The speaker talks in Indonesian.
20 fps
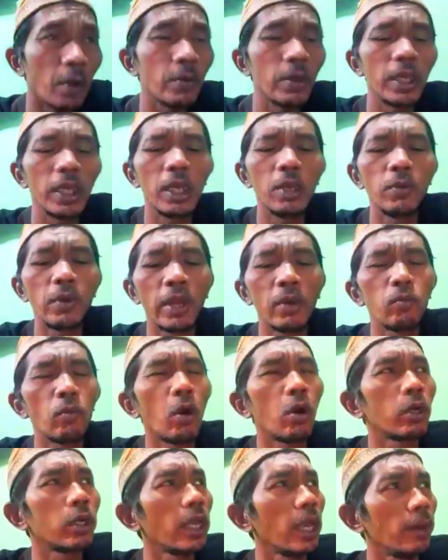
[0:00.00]
Lawingi
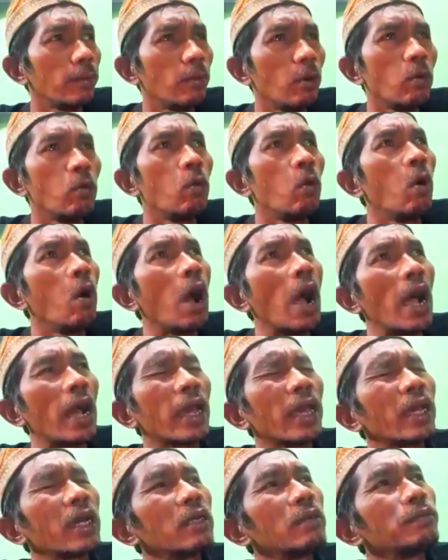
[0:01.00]
wengpong demo,
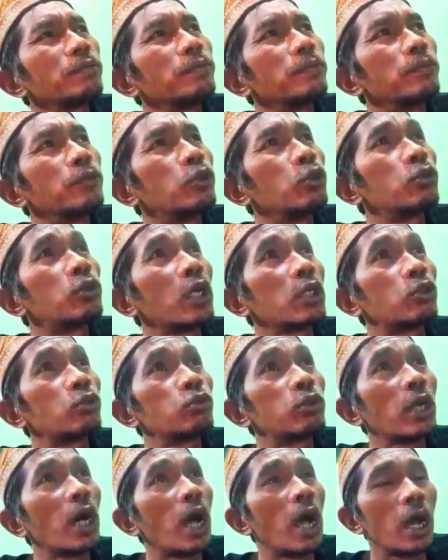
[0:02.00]
wah kayak kan
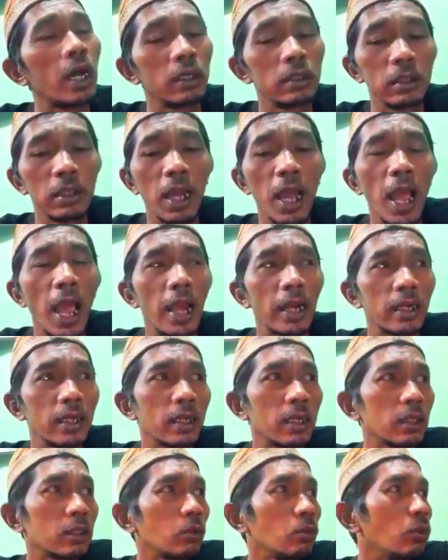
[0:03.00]
juta-jutaan, nggak ada
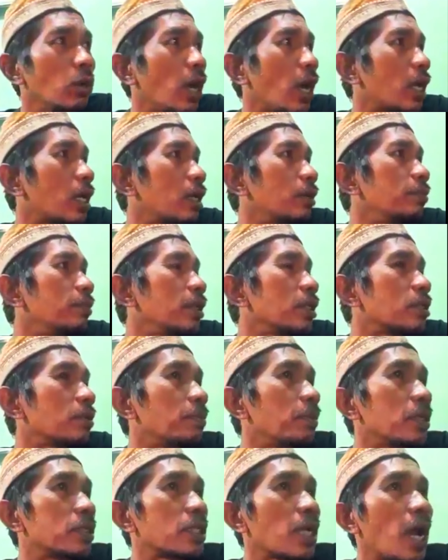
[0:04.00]
yang ketularan,
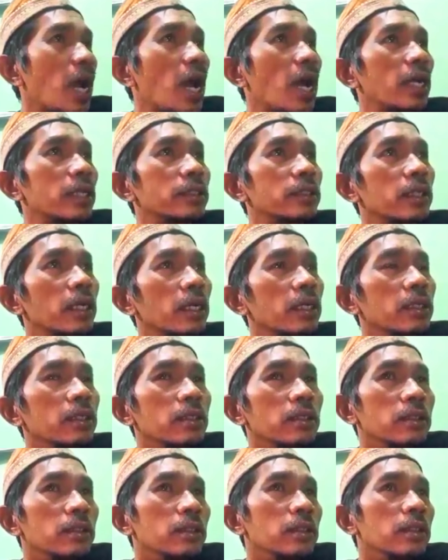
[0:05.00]
biasa-biasa aja.
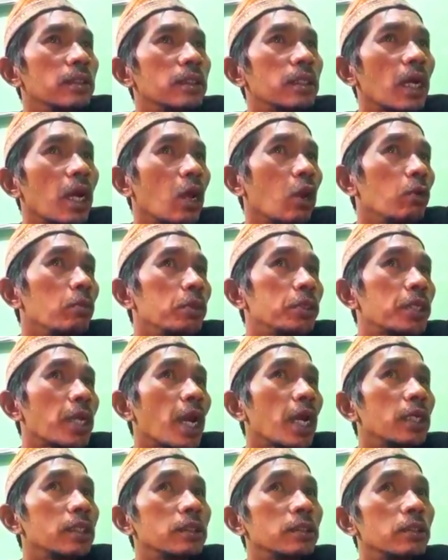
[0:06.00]
Ya kalau
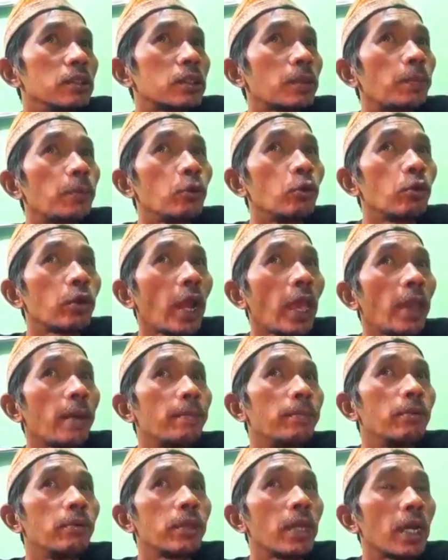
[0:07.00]
misalkan 10
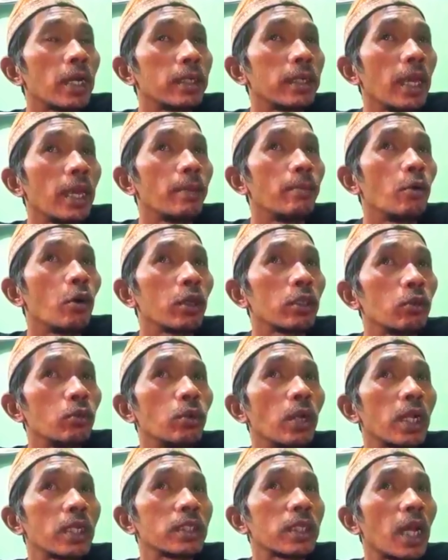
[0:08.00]
ribu yang demo
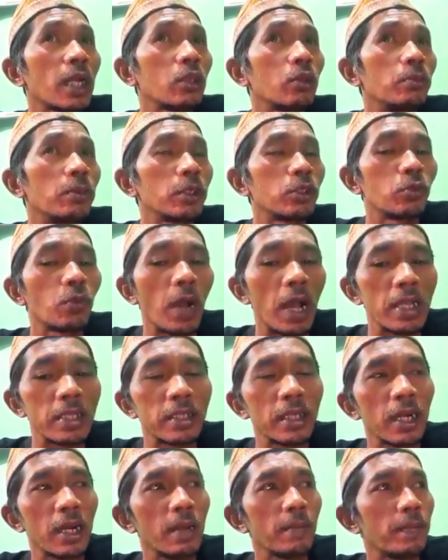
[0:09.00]
ketular satu mas
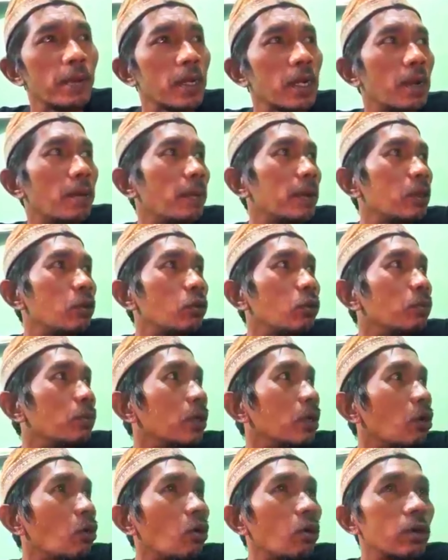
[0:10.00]
wajar lah Pak namanya itu
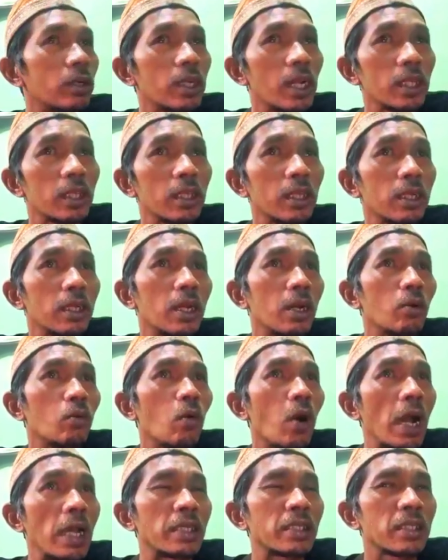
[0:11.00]
meda kodrat dari yang
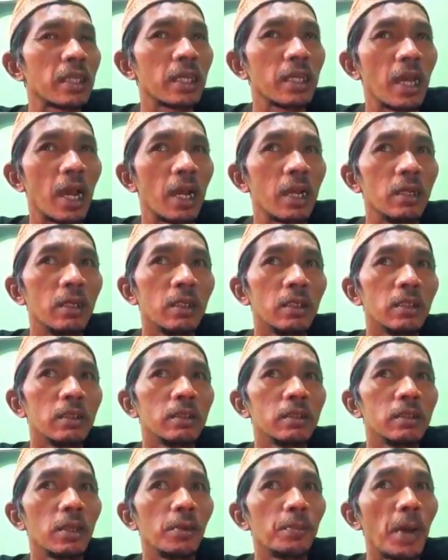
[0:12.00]
kuasa ya.
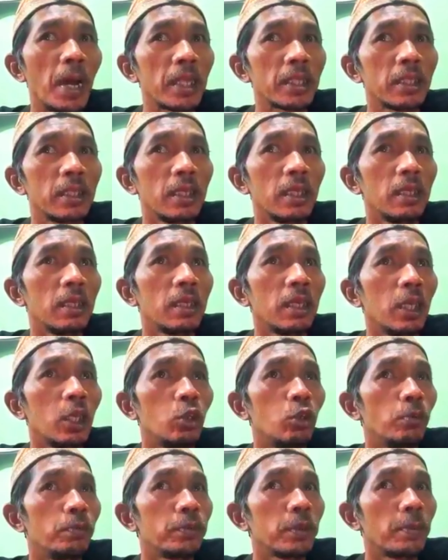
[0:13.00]
Ya mati
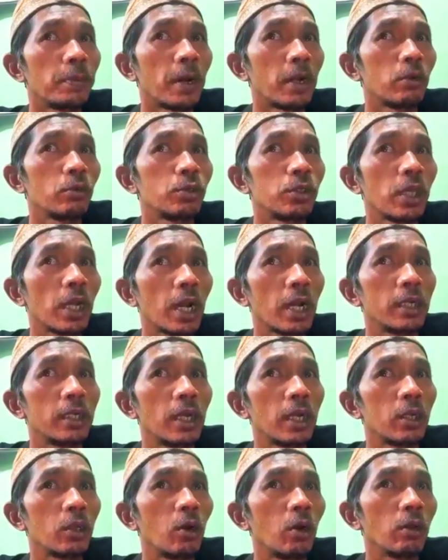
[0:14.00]
hidupnya manusia
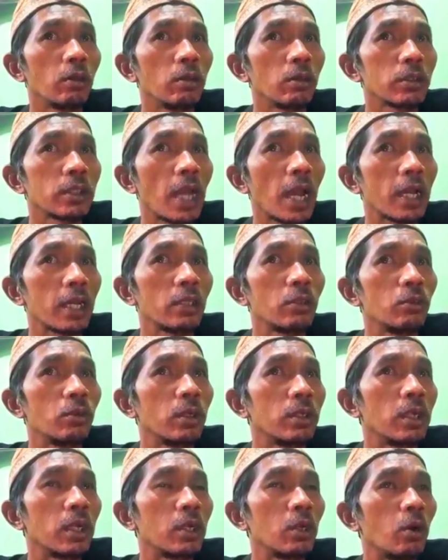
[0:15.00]
kan dari Allah, sakit
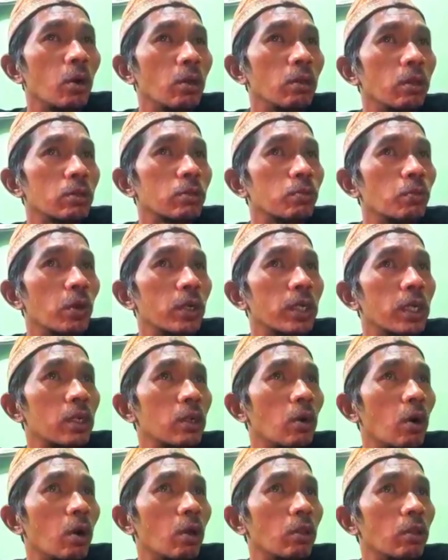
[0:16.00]
juga dari Allah, semua
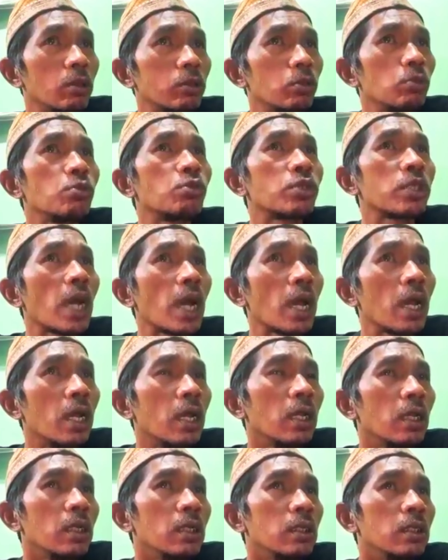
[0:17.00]
dari Allah, susah.
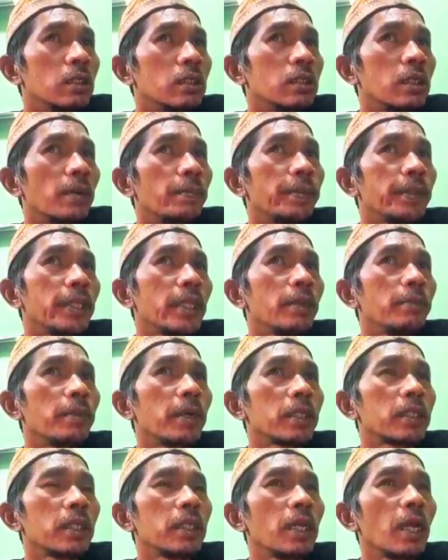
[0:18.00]
Yang penting
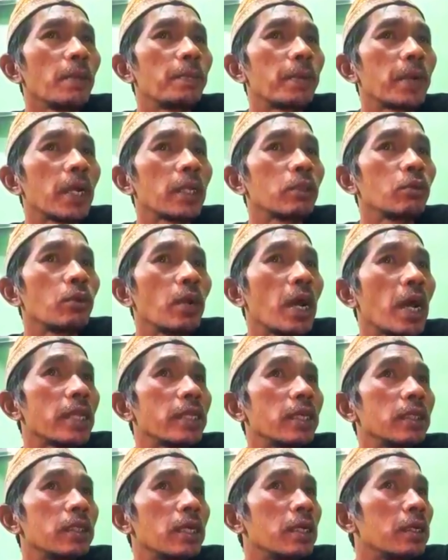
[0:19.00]
mah tinggal
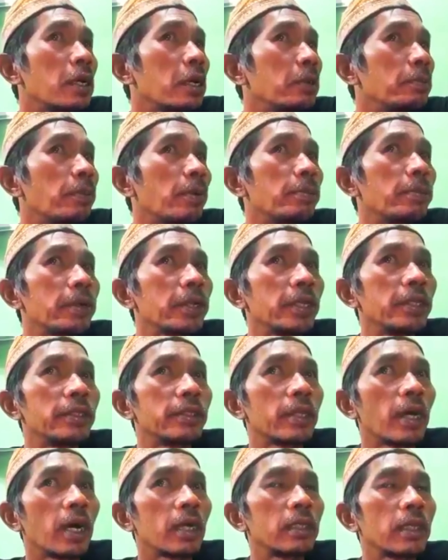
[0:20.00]
peraturannya jadi dari
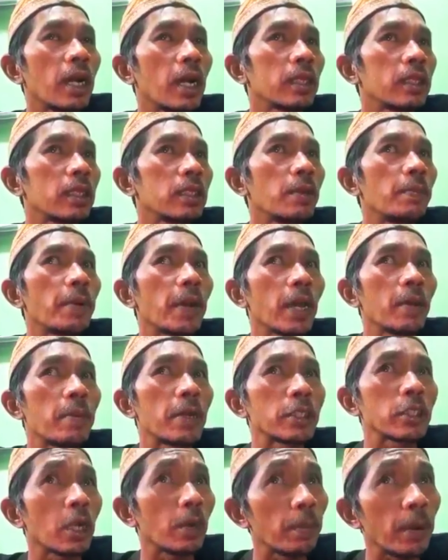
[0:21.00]
pemerintah. Ya katanya
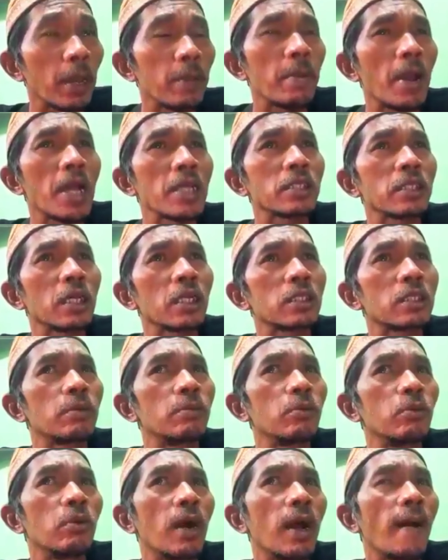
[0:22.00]
pakai masker, pakai masker
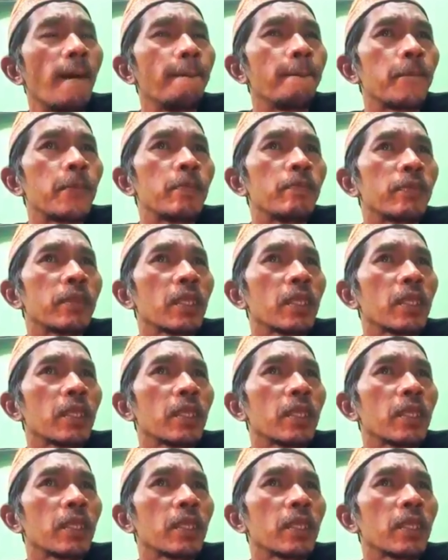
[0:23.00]
semua.